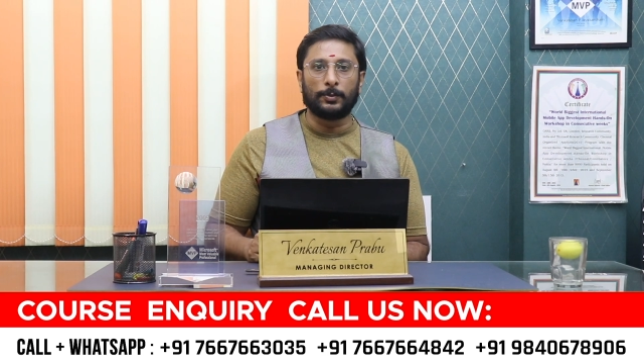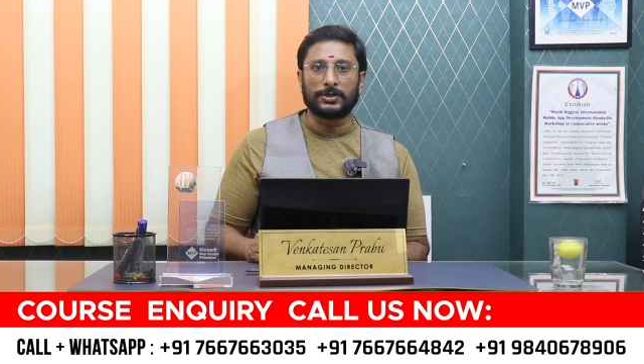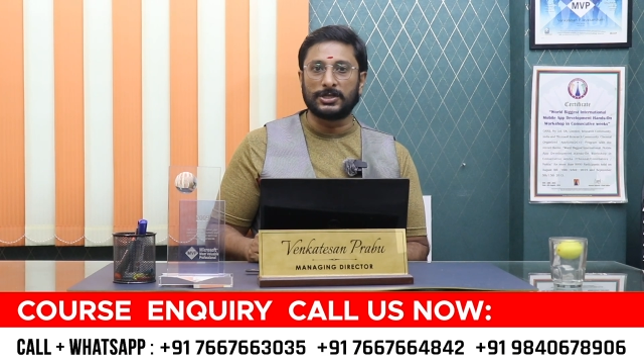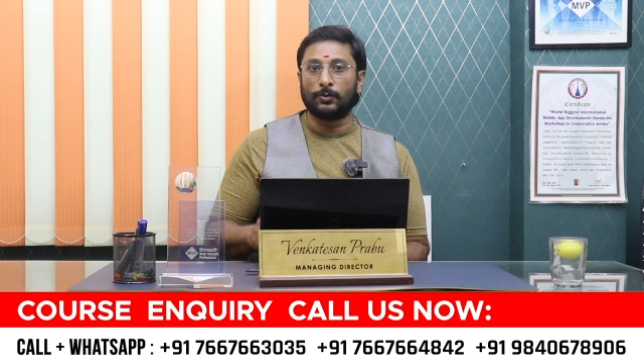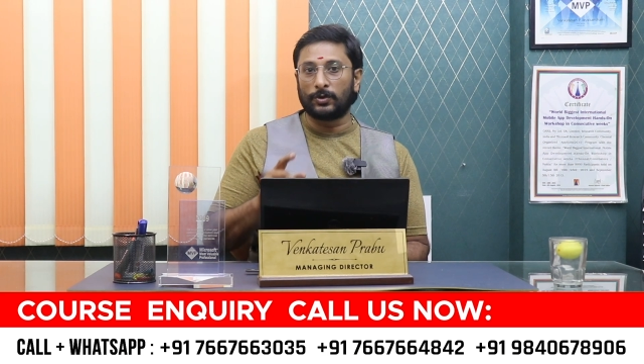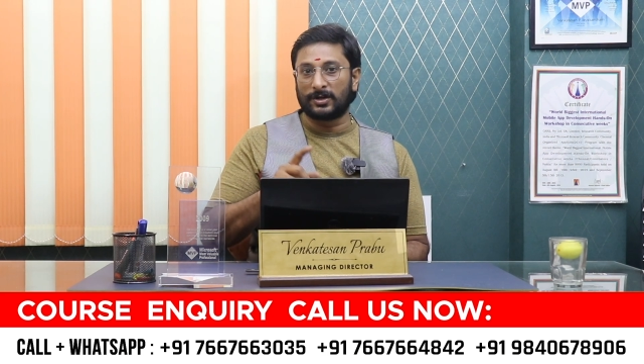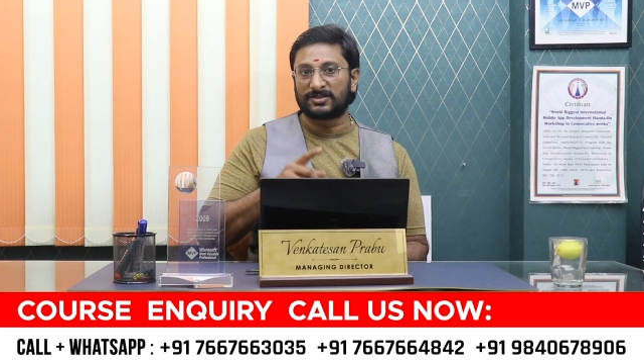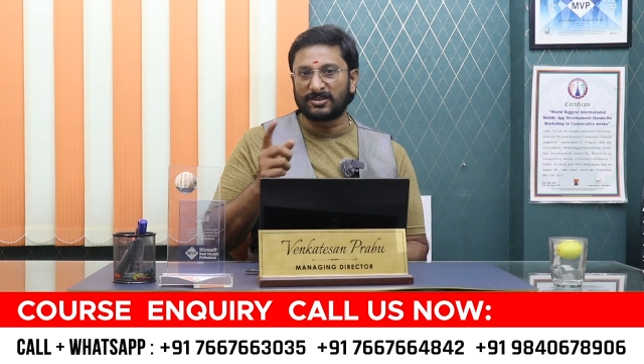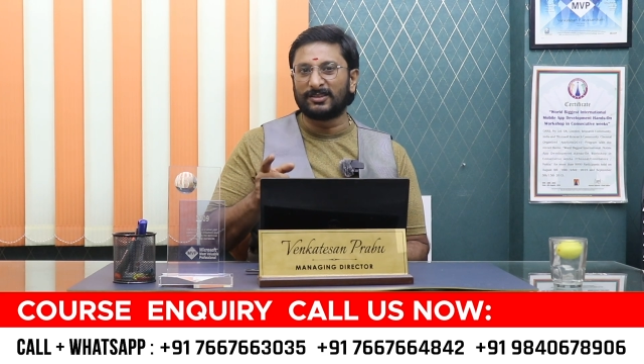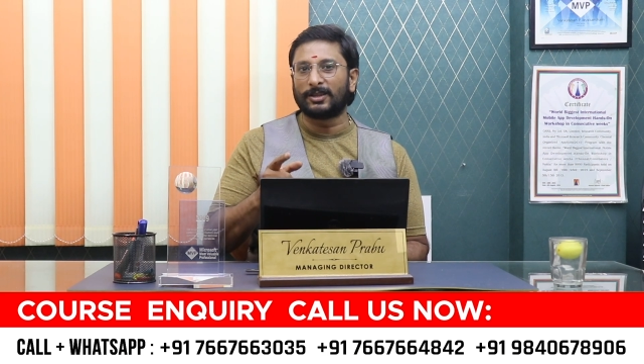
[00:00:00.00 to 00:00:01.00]
கண்டுபிடிச்சி
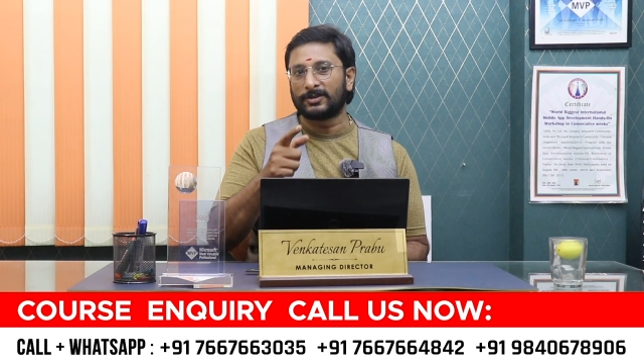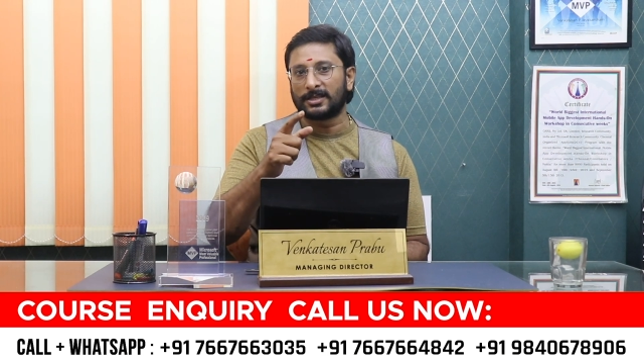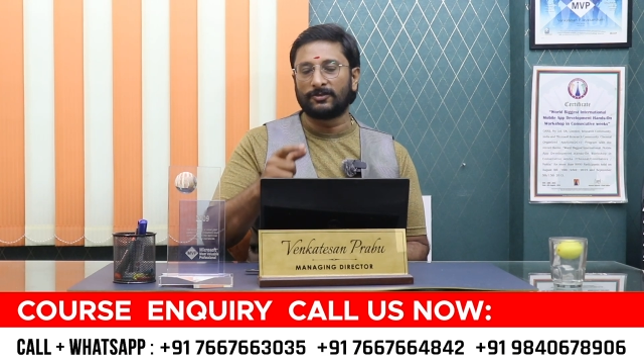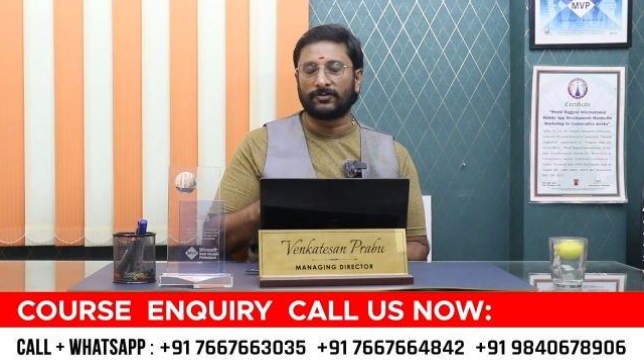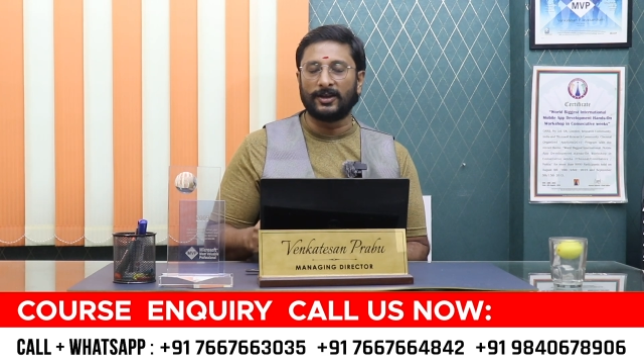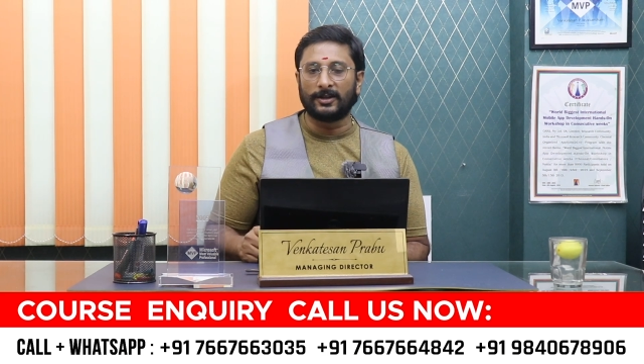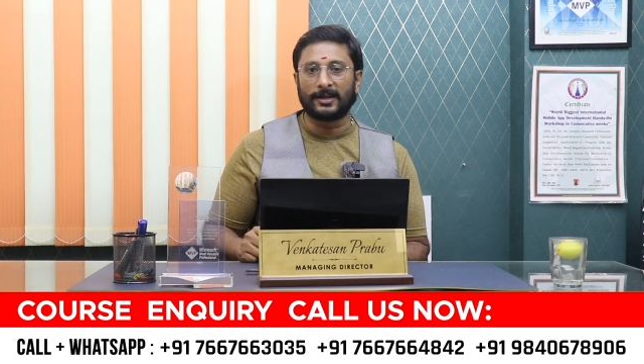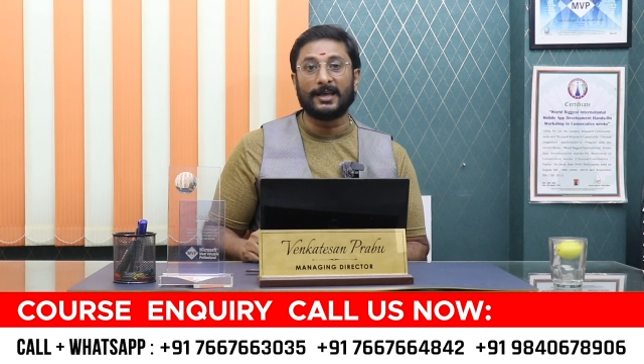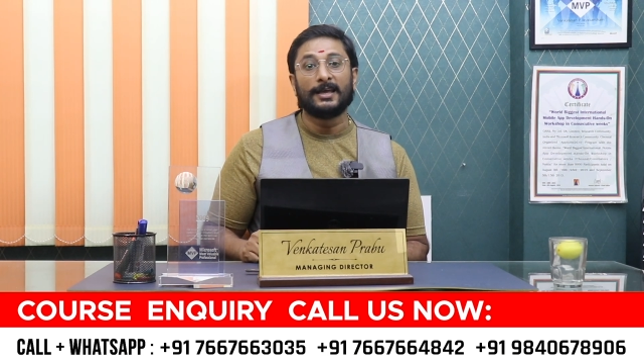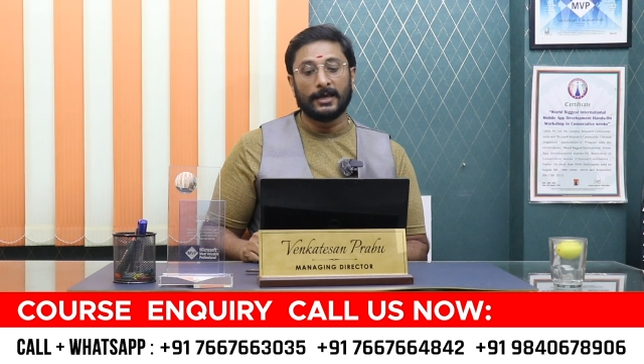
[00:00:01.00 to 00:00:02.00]
உன்னோட ஸ்ட்ரென்த்தை வச்சு அந்த
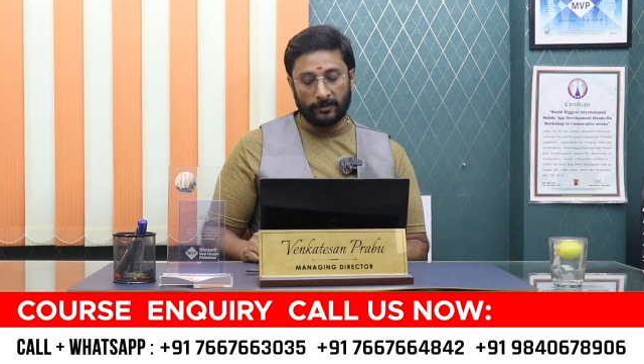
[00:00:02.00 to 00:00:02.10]
ஃபெயிலியரை